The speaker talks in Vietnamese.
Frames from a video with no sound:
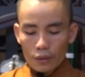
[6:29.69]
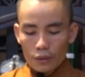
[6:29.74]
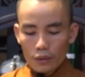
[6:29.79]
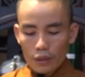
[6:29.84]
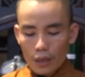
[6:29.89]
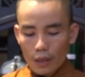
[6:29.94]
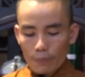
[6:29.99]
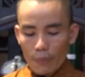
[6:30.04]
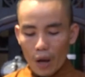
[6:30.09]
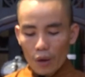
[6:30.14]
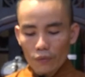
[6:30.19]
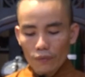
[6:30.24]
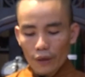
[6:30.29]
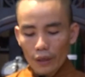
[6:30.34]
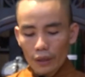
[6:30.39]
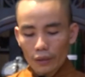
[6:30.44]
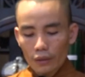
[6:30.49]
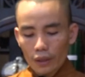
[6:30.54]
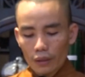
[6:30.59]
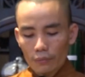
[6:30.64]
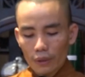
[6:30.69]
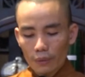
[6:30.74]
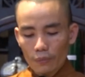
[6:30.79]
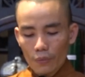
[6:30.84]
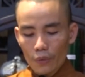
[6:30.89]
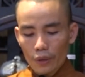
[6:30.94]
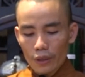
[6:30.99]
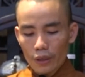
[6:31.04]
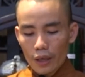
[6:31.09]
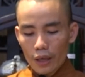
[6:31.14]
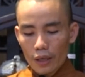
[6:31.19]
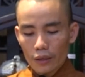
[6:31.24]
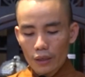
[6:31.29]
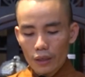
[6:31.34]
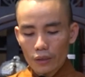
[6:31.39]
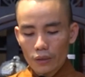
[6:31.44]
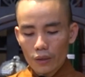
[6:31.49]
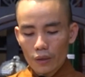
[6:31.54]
Và bảo vệ cái thân bằng mọi giá để